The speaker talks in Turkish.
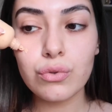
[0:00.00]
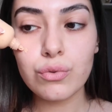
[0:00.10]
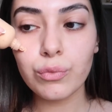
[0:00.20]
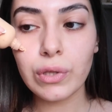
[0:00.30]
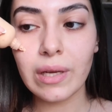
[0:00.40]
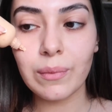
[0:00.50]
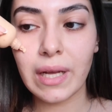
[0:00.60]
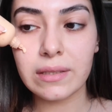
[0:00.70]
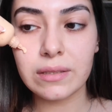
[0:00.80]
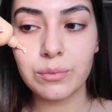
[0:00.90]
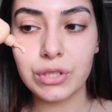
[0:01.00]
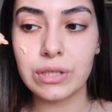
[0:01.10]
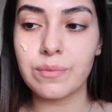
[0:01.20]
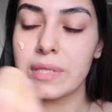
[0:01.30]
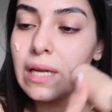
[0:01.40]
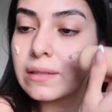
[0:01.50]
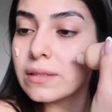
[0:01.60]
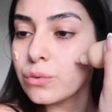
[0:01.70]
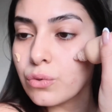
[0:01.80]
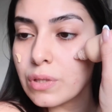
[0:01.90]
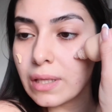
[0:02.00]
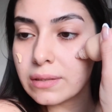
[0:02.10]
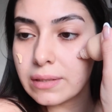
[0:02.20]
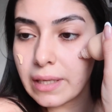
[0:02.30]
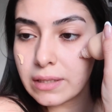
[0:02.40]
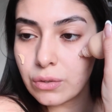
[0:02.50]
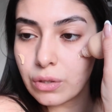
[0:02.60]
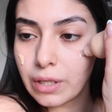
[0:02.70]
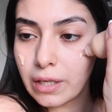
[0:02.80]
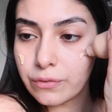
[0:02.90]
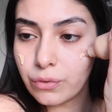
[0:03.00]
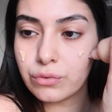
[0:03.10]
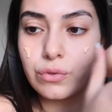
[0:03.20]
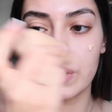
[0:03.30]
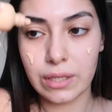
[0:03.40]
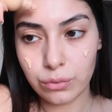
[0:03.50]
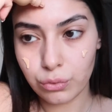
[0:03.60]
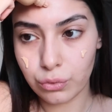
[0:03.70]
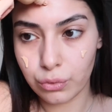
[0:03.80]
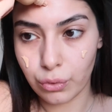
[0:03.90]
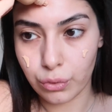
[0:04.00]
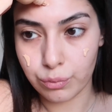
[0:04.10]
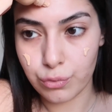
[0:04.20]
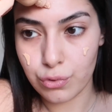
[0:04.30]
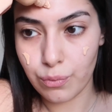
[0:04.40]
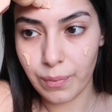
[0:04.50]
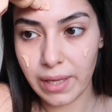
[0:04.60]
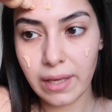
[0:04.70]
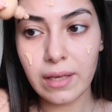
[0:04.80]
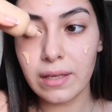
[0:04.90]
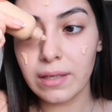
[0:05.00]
Yüzümü nemlendirmiştim zaten. O yüzden direkt olarak fondöteni uyguluyorum yüzüme.